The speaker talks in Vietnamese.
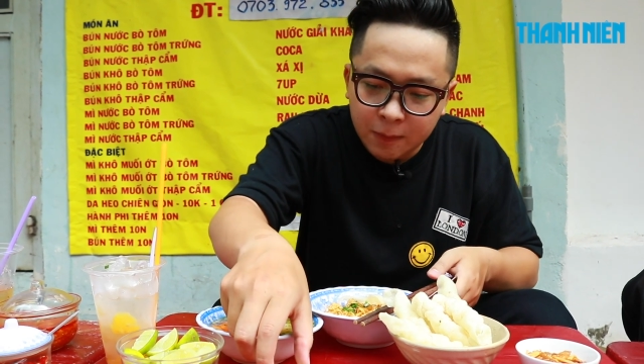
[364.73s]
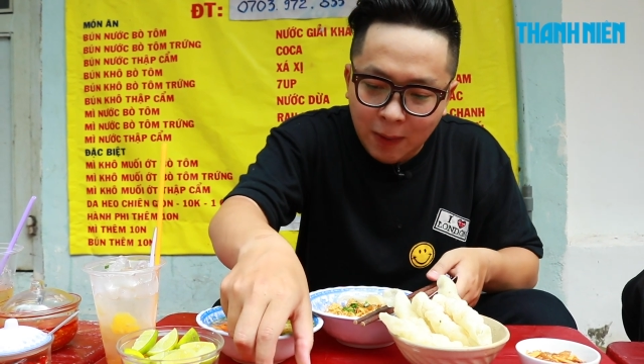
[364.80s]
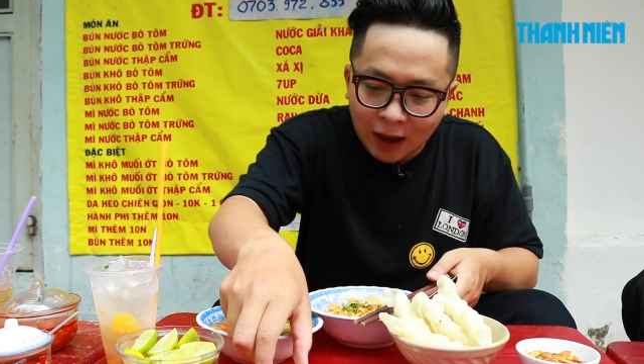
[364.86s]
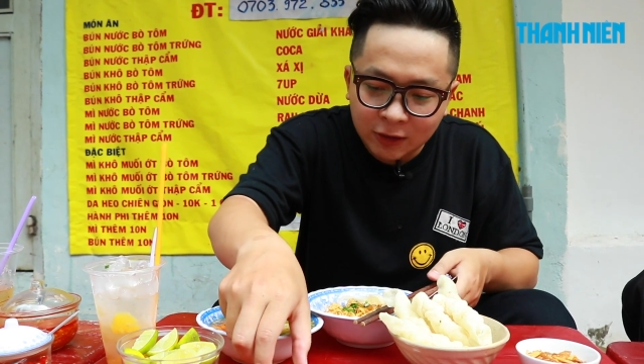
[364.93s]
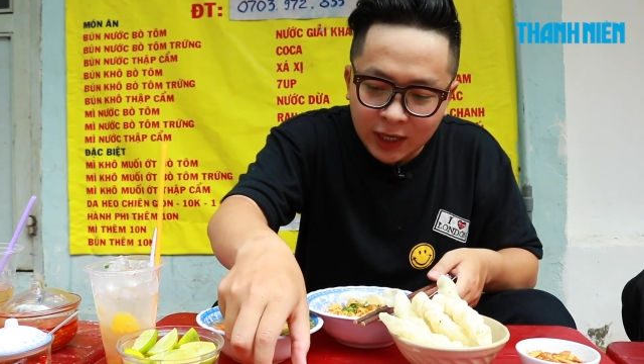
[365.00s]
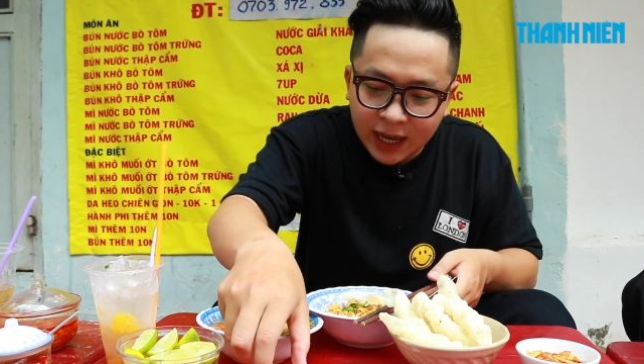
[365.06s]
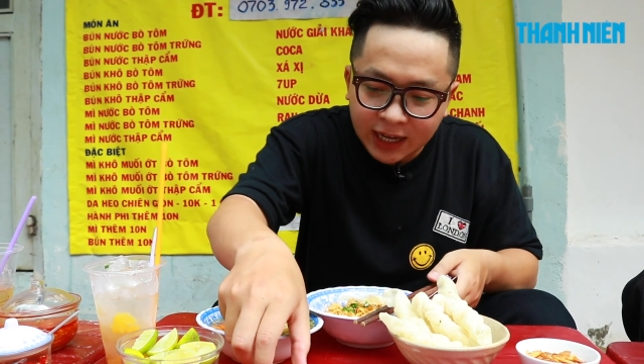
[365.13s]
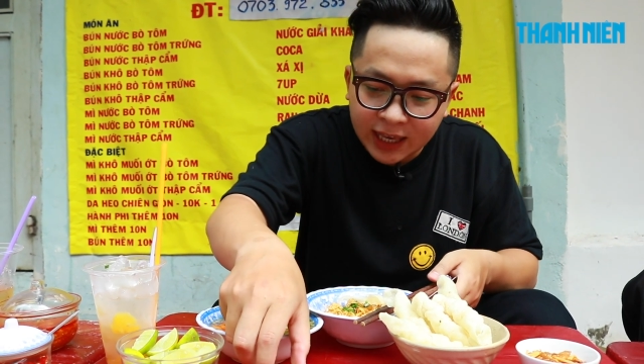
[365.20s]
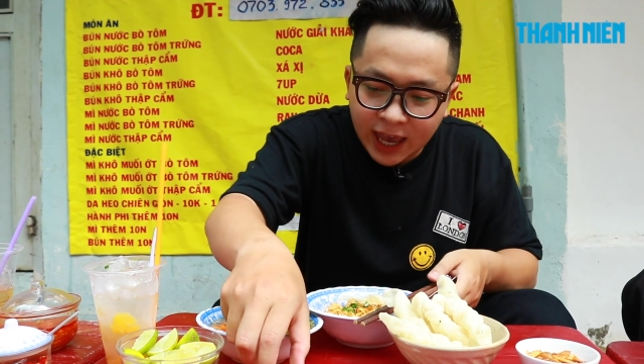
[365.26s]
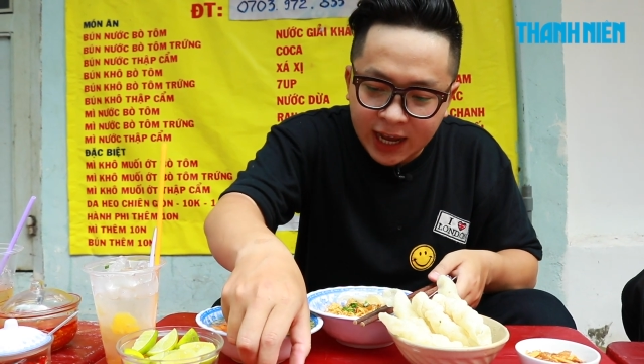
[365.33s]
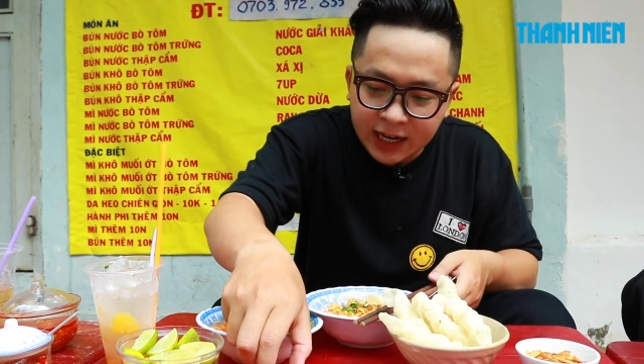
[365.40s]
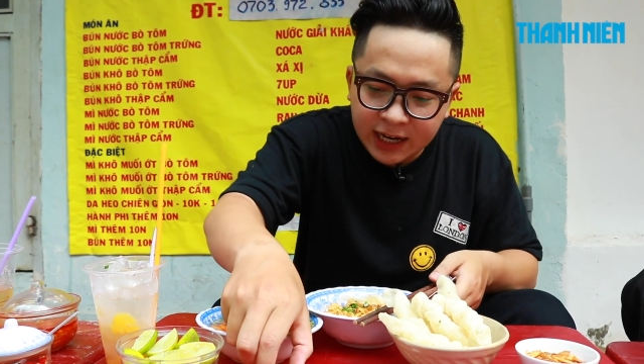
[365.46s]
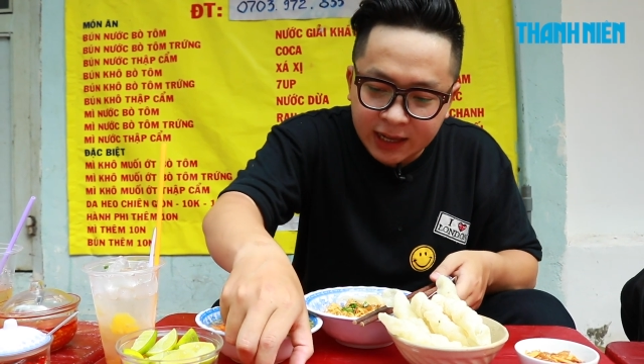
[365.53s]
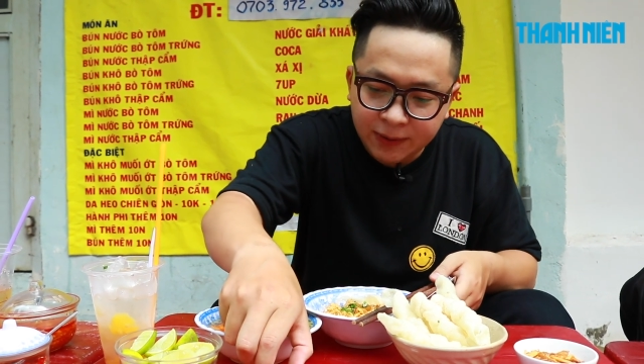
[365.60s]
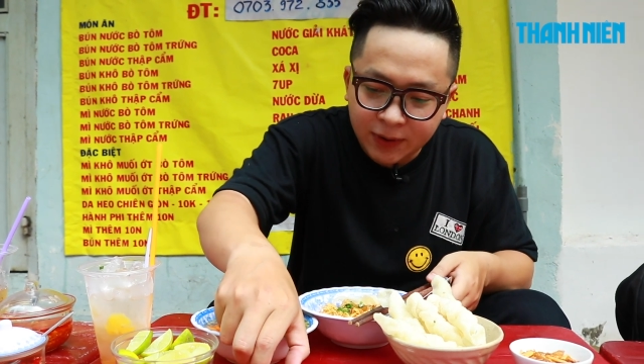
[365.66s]
Bảo thì ăn cay
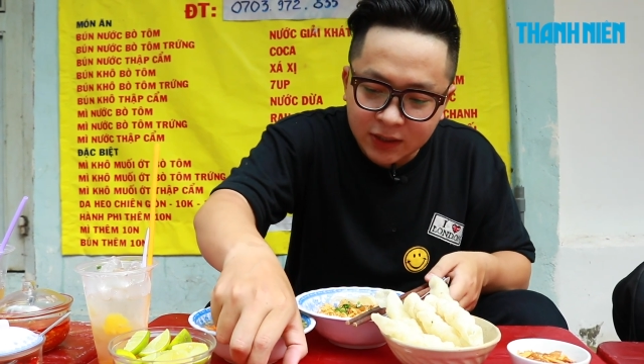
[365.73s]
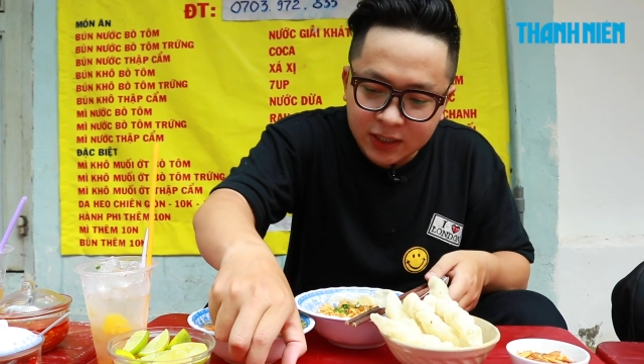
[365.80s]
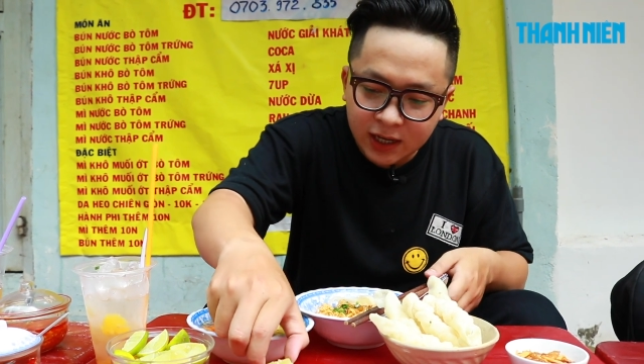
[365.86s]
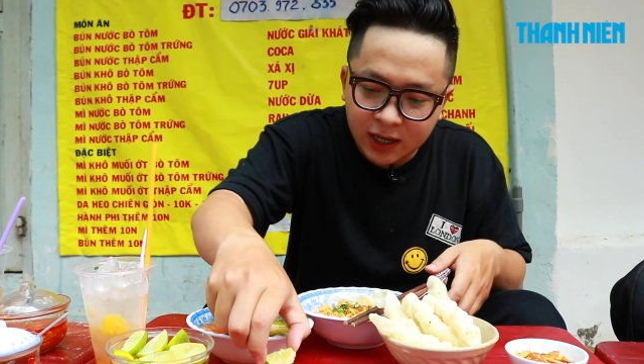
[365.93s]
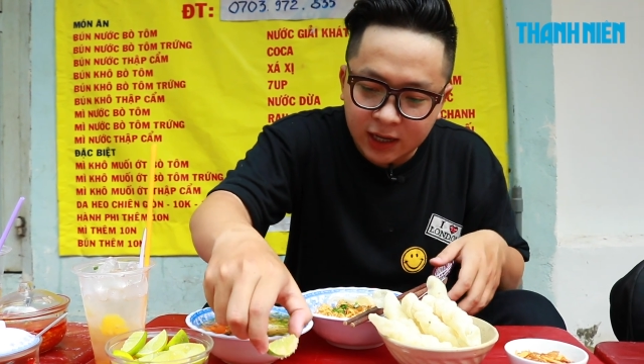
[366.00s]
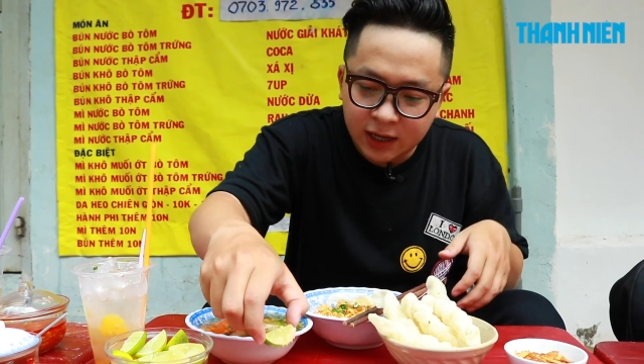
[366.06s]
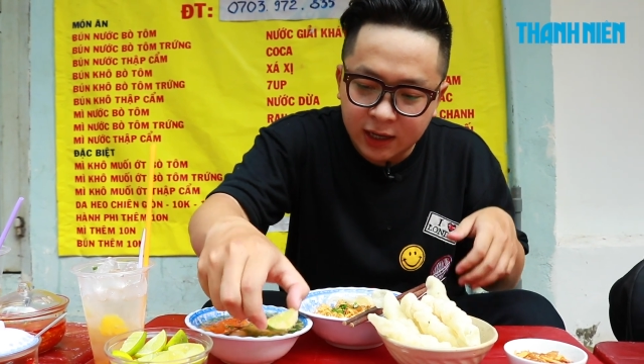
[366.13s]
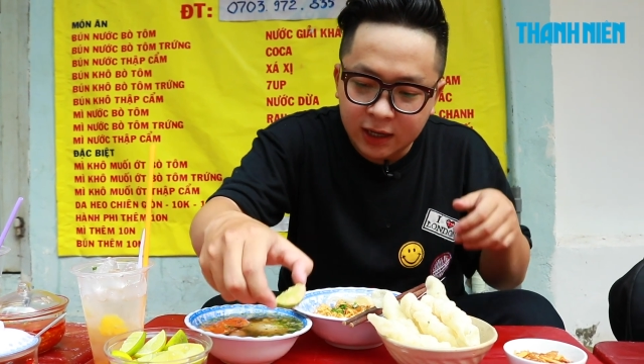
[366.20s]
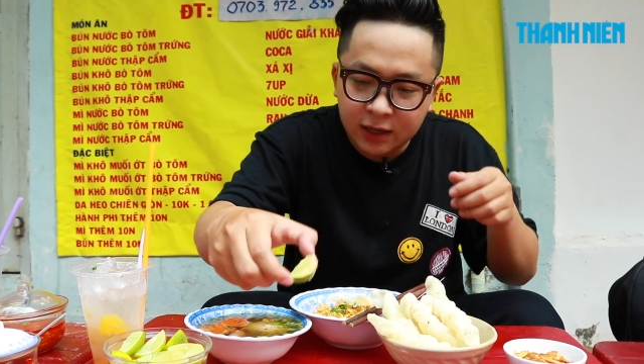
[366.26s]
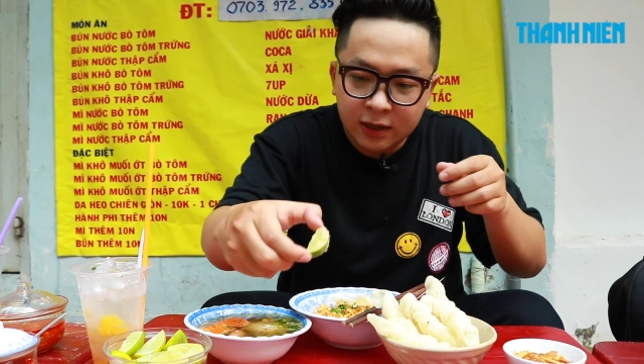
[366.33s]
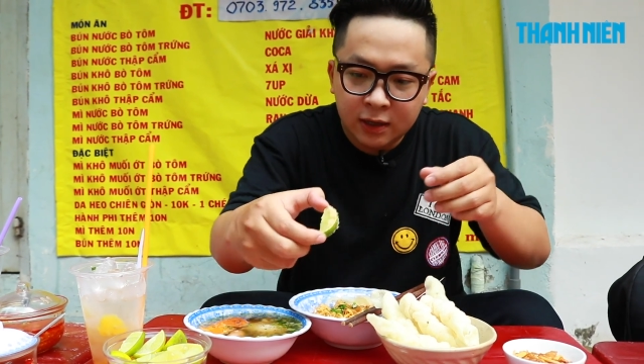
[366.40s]
nên là Bảo sẽ